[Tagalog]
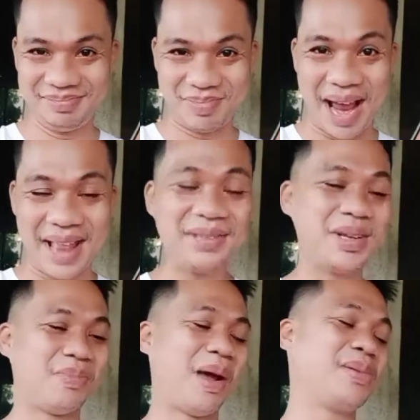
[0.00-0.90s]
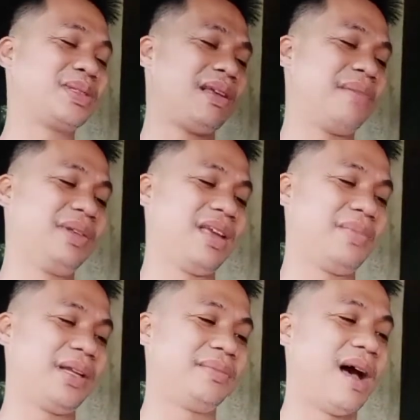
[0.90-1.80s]
Brand new na brand new. Salamat kay
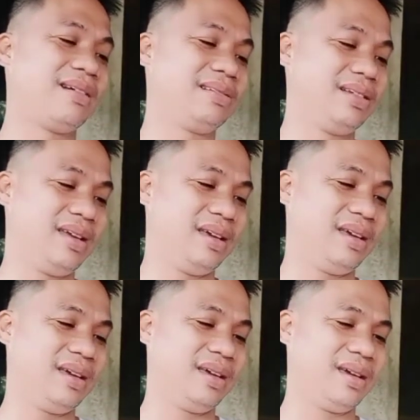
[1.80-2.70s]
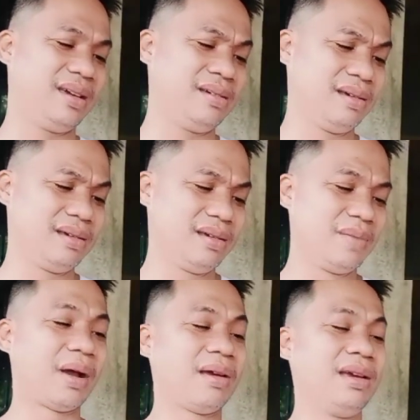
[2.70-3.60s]
Madam Akli.
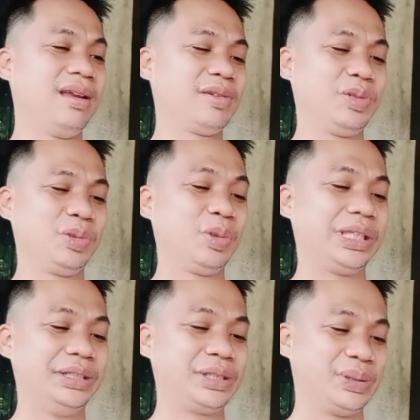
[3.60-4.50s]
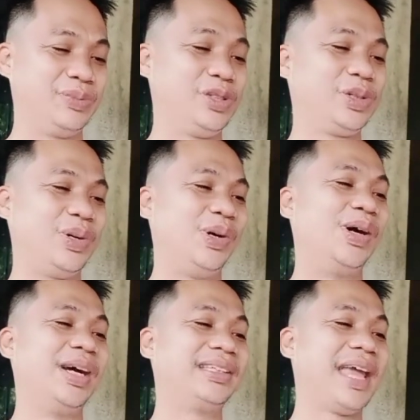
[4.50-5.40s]
Makahilag jud pug tears of
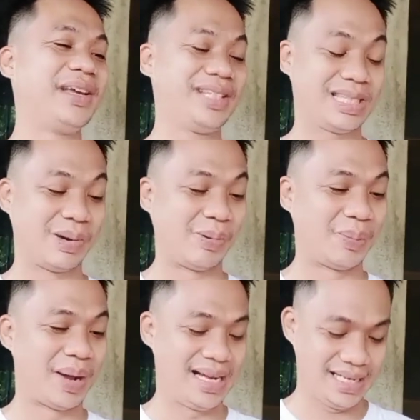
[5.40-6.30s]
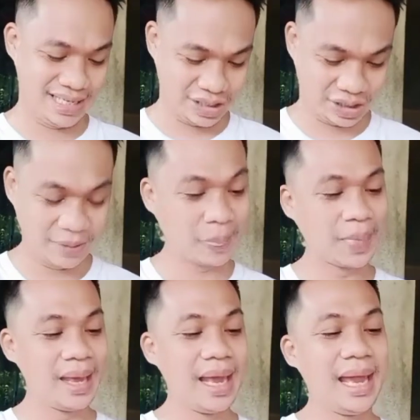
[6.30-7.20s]
joy. Thank you so much.
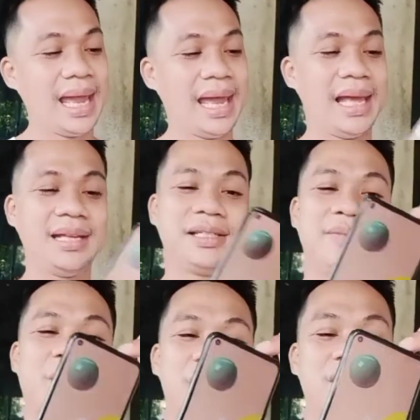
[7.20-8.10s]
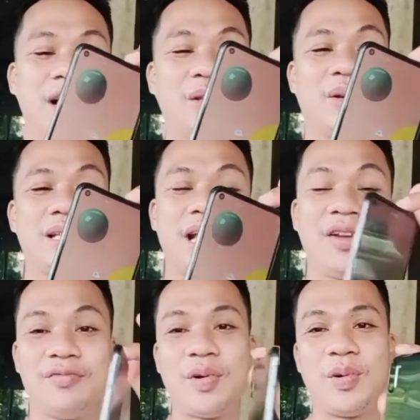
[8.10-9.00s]
And mao na siya ato nga
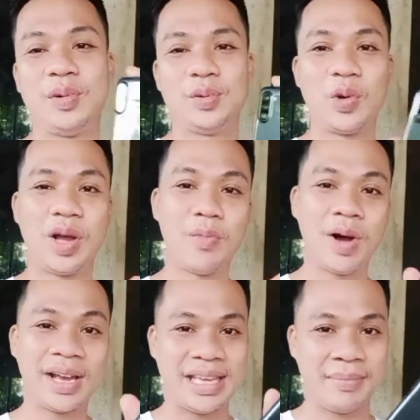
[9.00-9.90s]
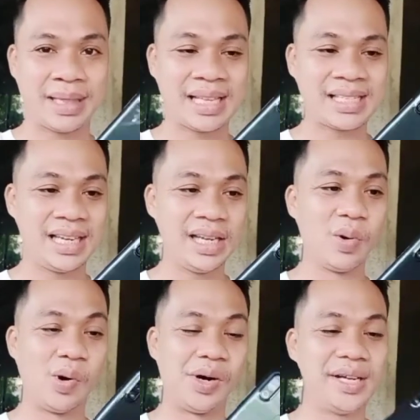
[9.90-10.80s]
cellphone. Tulo ka ang iya mata sa
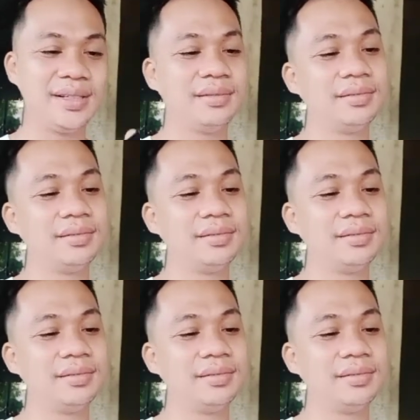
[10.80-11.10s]
likod.